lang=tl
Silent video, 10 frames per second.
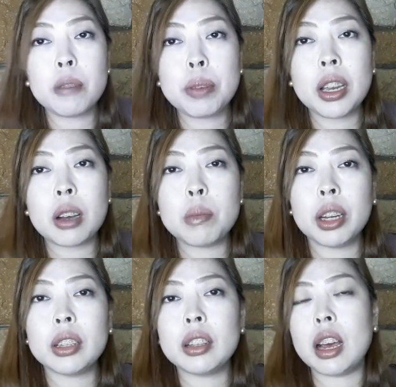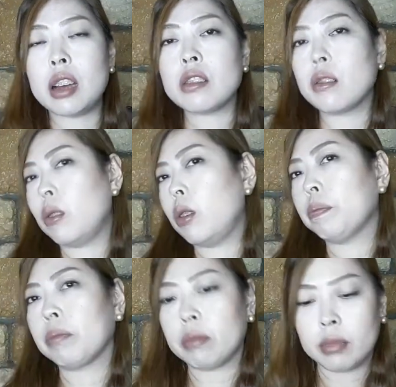yung pinakamaganda. So
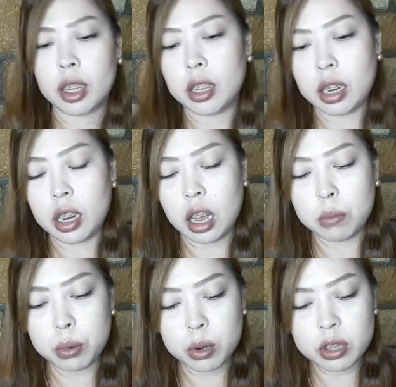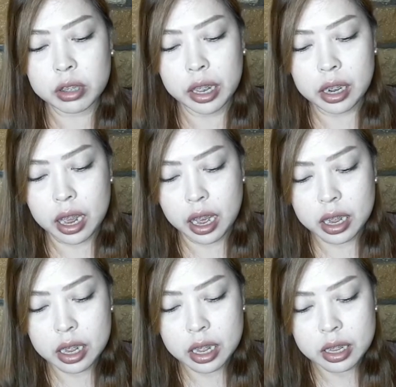yan na lang, puro snail lang.
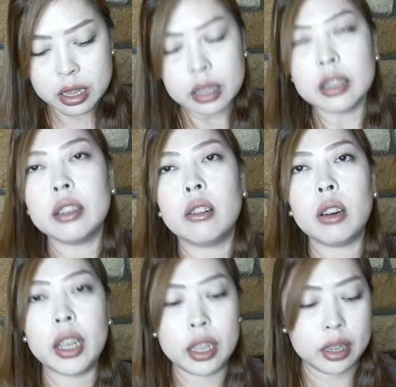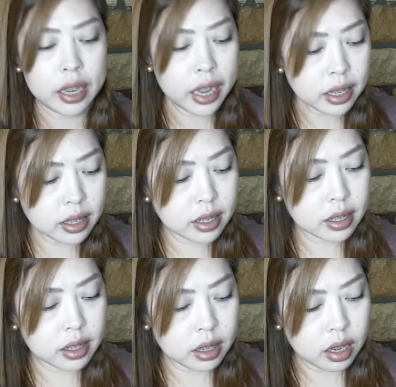Okay, next.
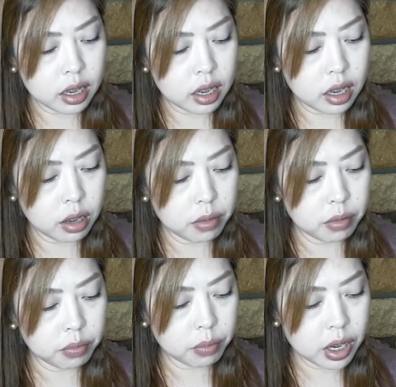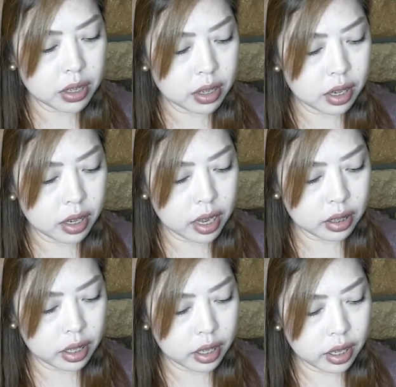Uh, bilisan na
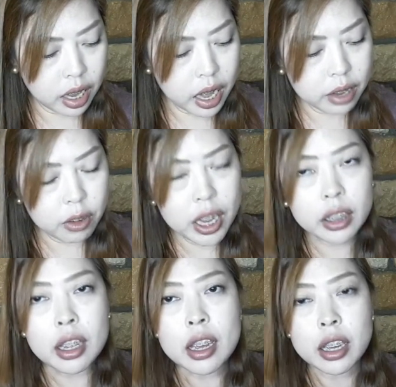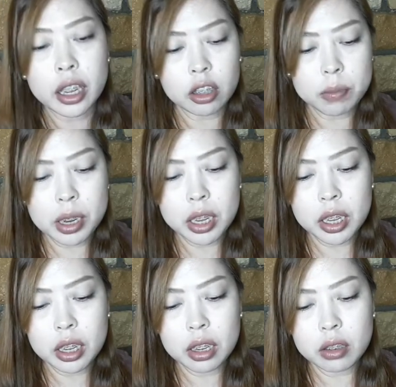natin. Ay, wait. Ito pala
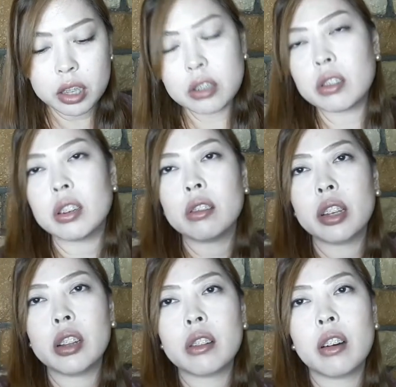yung ano, isura ng kill